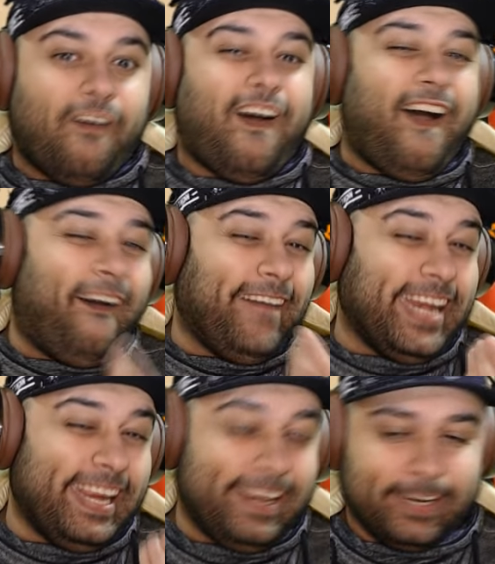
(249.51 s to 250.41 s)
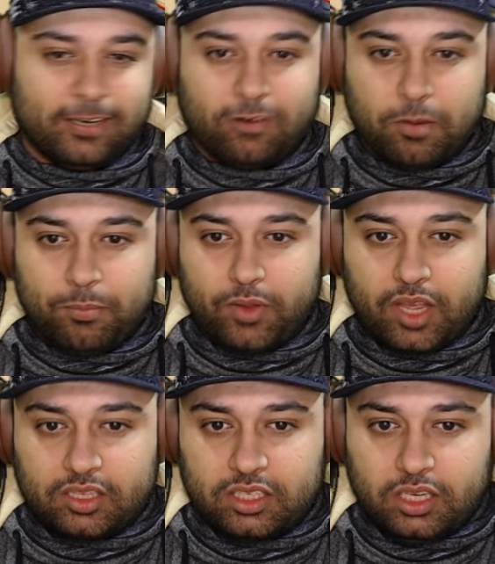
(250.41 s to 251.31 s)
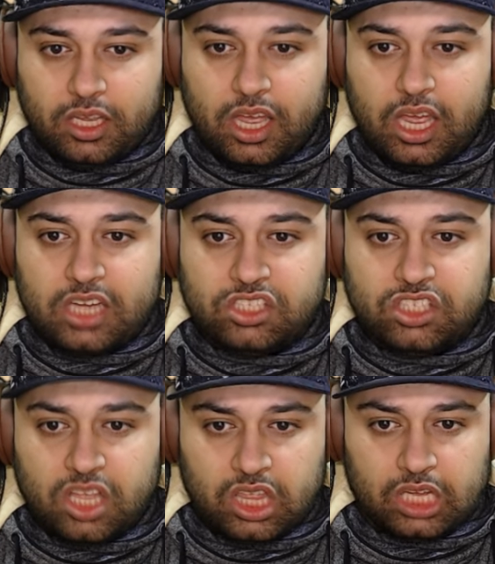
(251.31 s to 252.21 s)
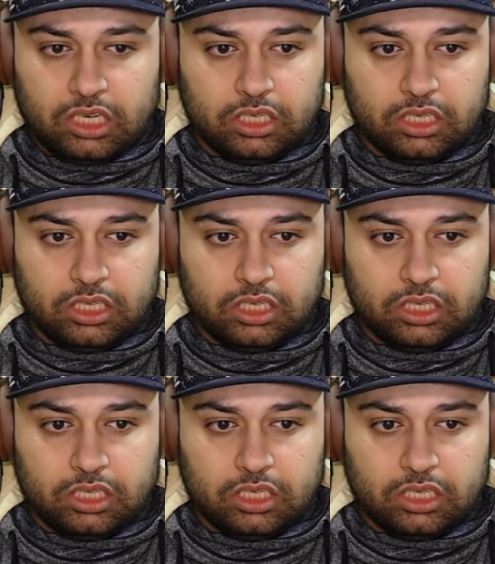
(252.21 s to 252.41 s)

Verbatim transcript: أني قم بقطع الجذر